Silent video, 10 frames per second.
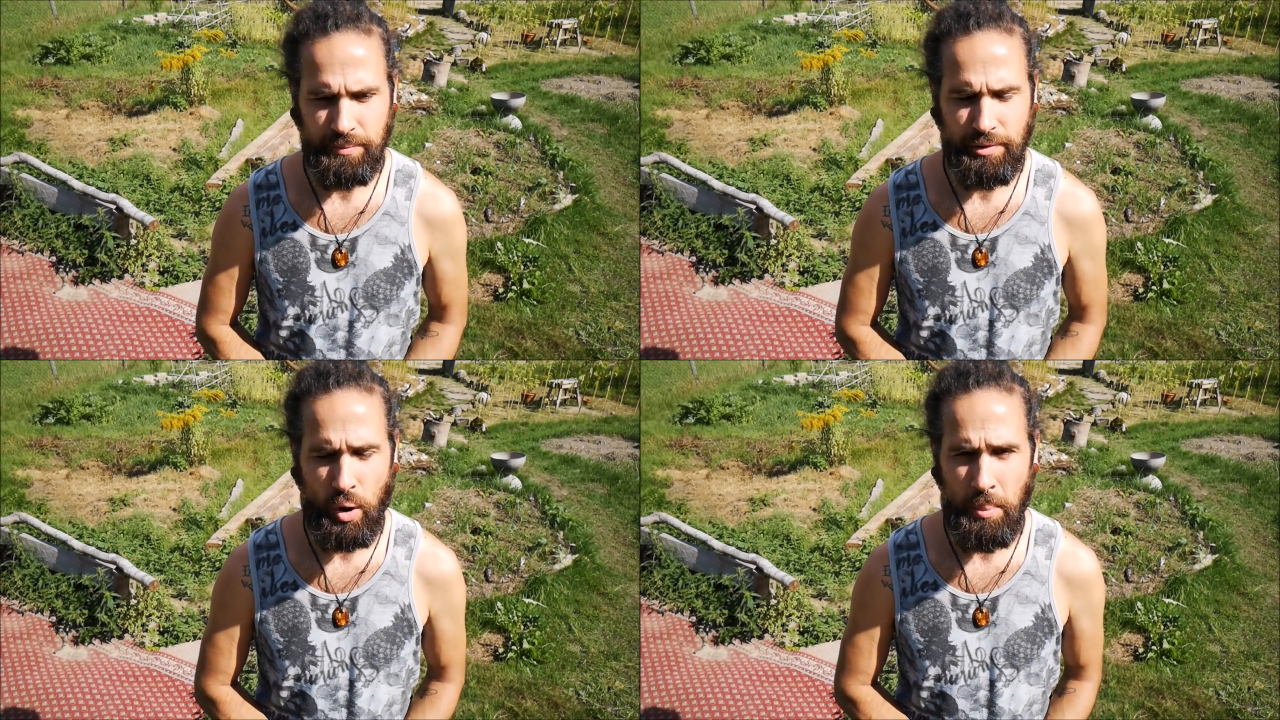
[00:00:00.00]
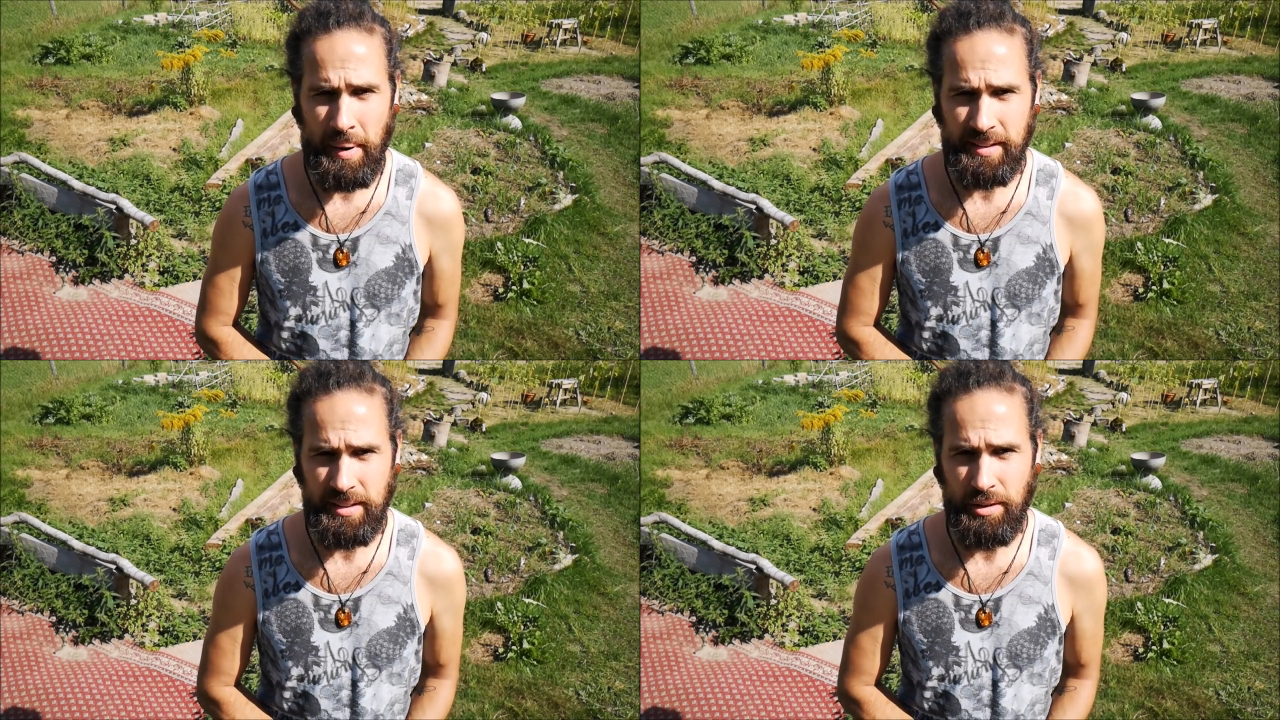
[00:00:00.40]

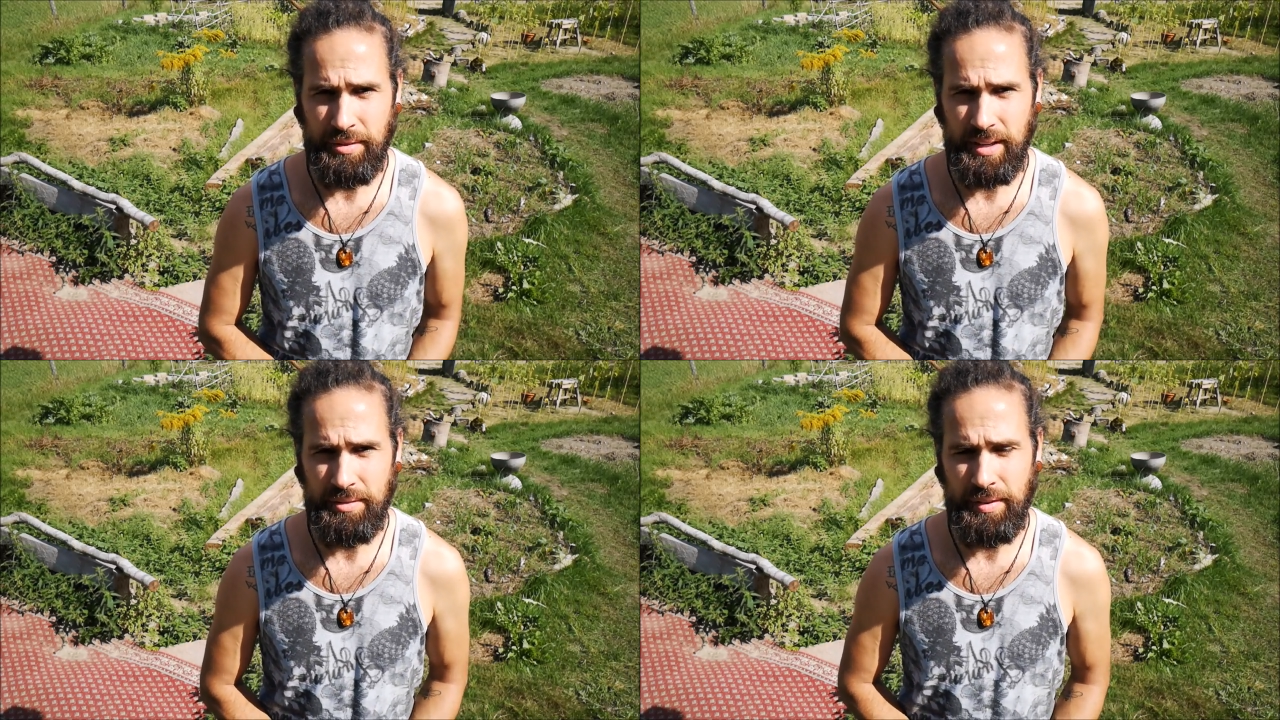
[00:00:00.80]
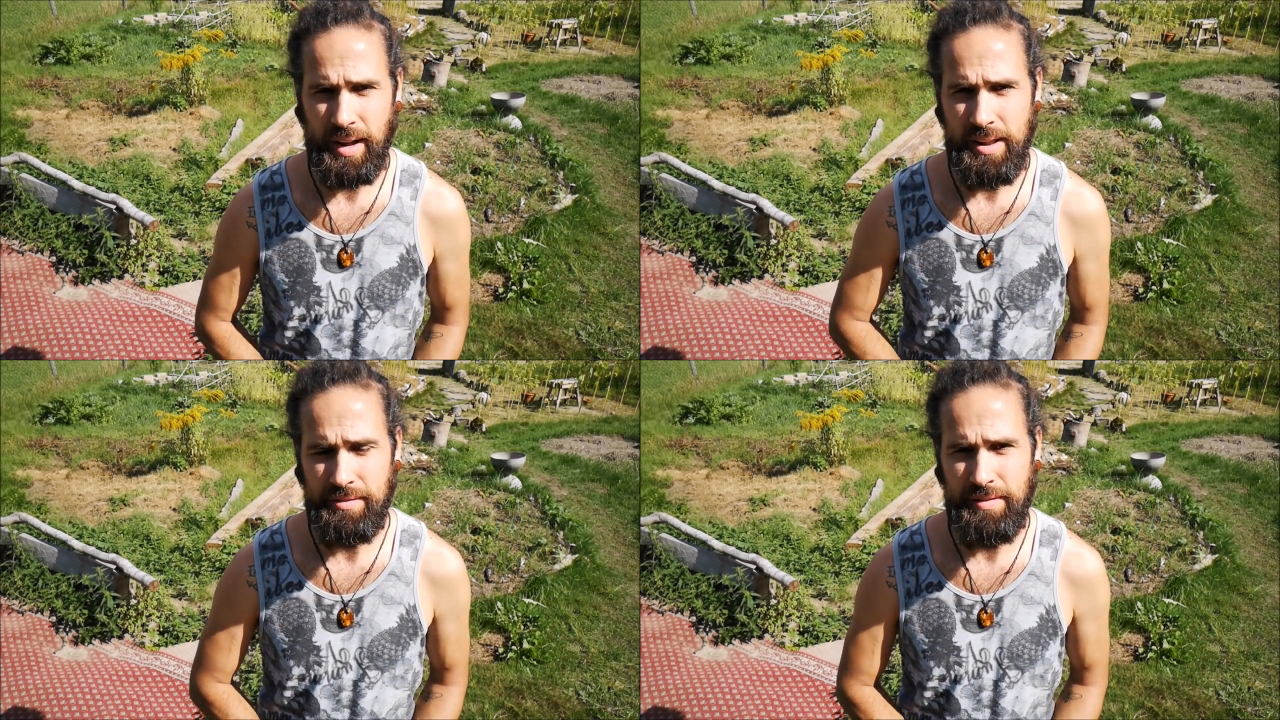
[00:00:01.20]
Frauenmantel auf jeden
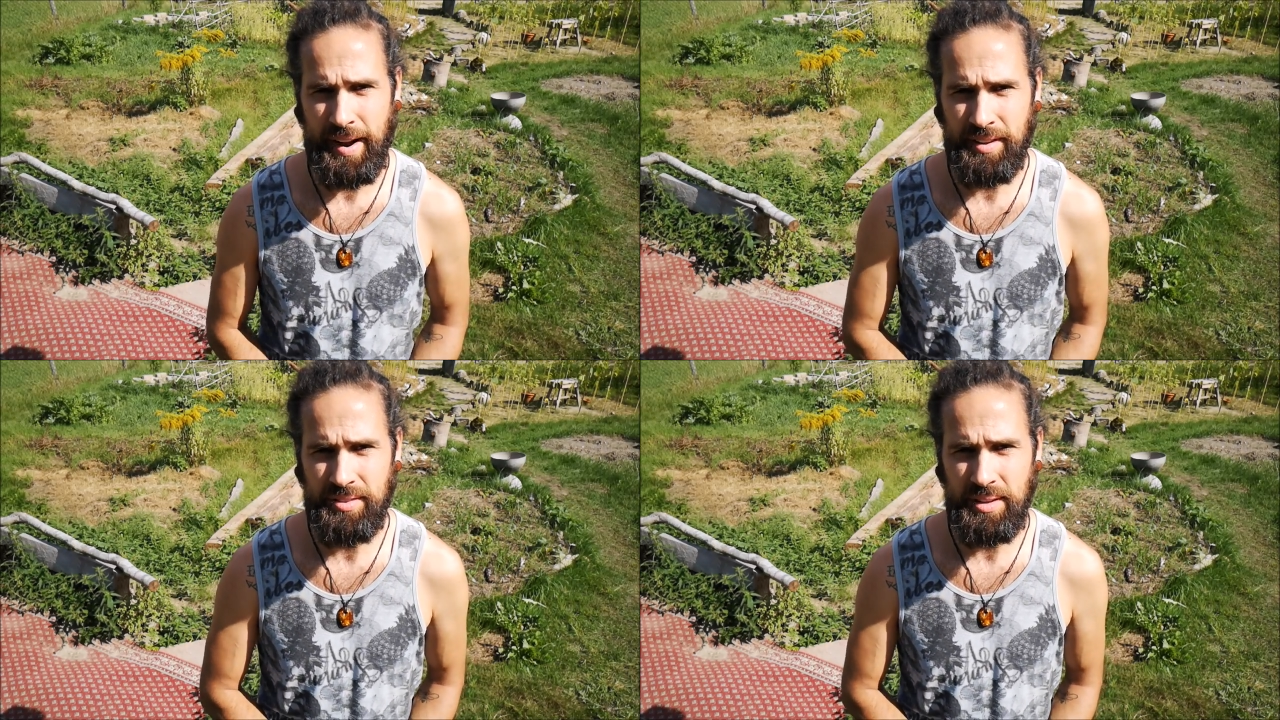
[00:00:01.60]
Fall wachsen.